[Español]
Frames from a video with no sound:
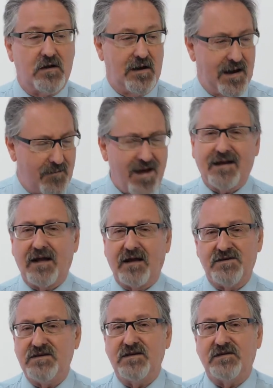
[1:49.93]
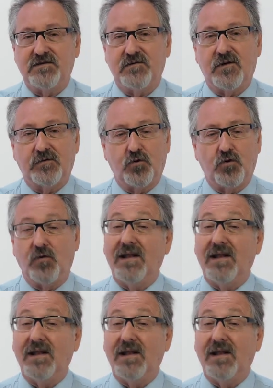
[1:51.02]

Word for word: la vaca que China se llevaba todo,